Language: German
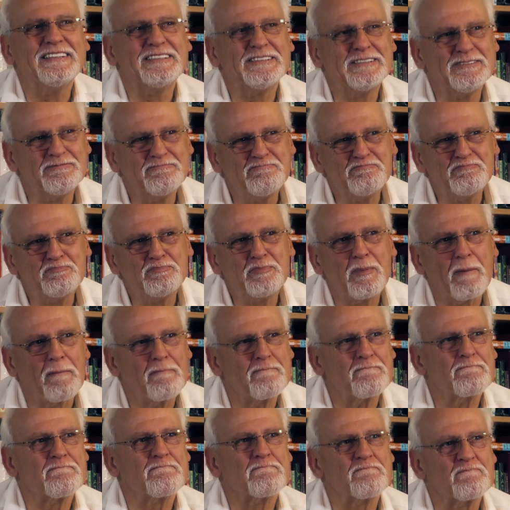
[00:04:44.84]
gesagt, jetzt habe ich mit dem
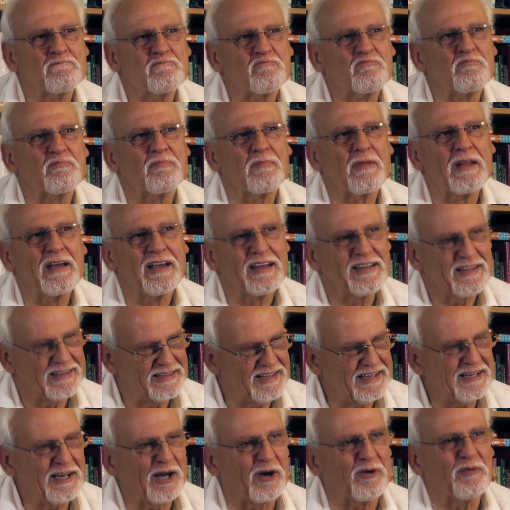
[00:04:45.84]
Chef selber gesprochen.
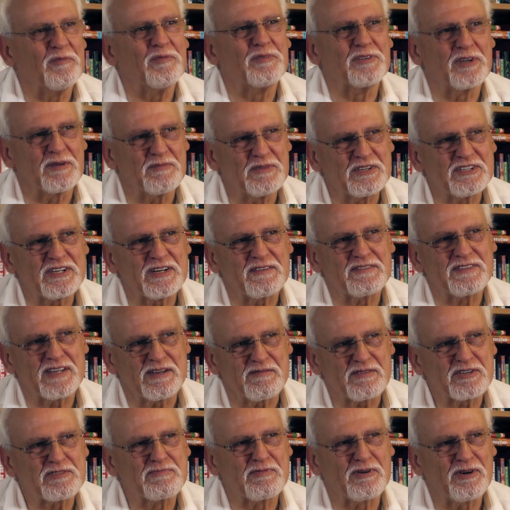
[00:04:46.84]
Genau, da habe ich mit dem Chef
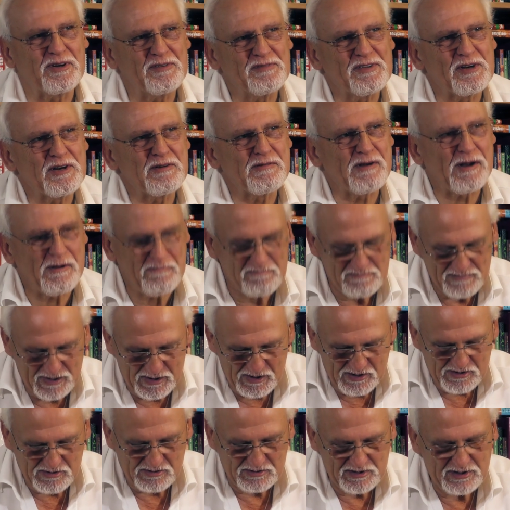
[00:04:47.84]
selber gesprochen drüber.
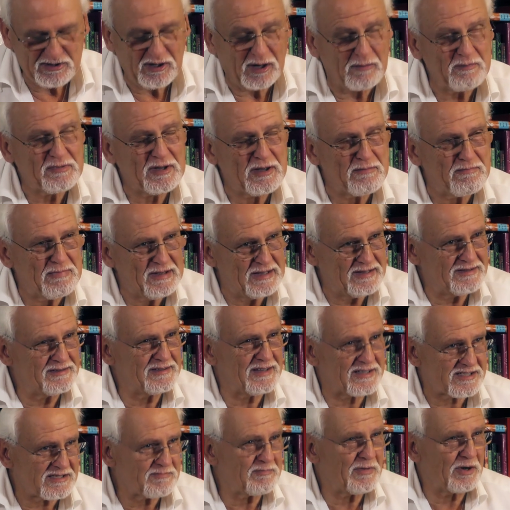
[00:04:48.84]
Und ich habe ihn gebeten,
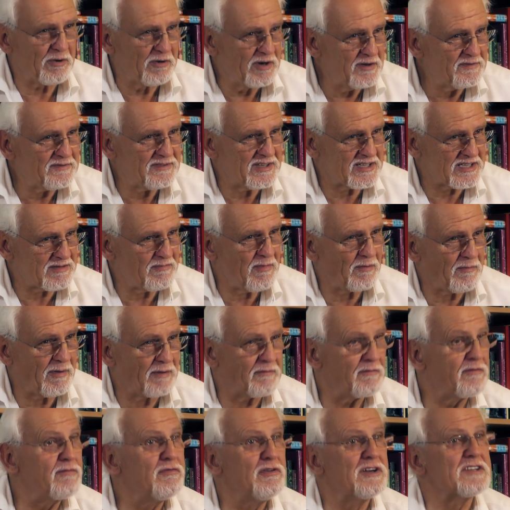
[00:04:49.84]
dass er mir hilft, dass er mir
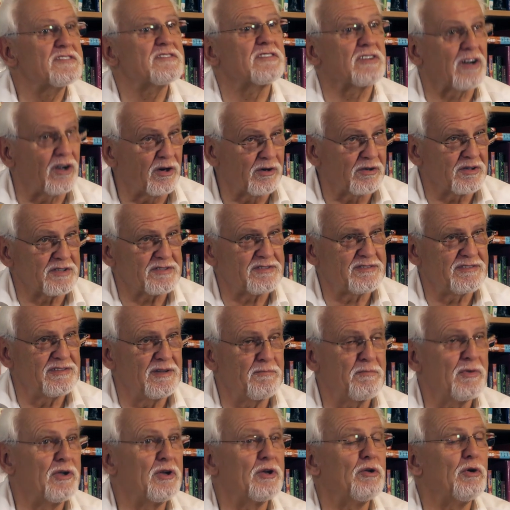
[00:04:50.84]
meinen Fuß dran lässt.
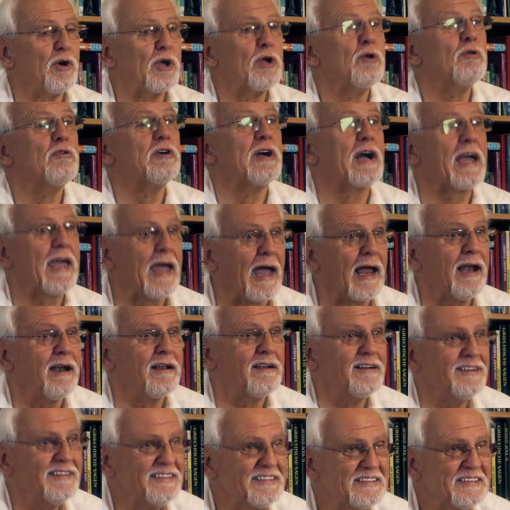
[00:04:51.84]
Ich bin ja nur ein junger Kerl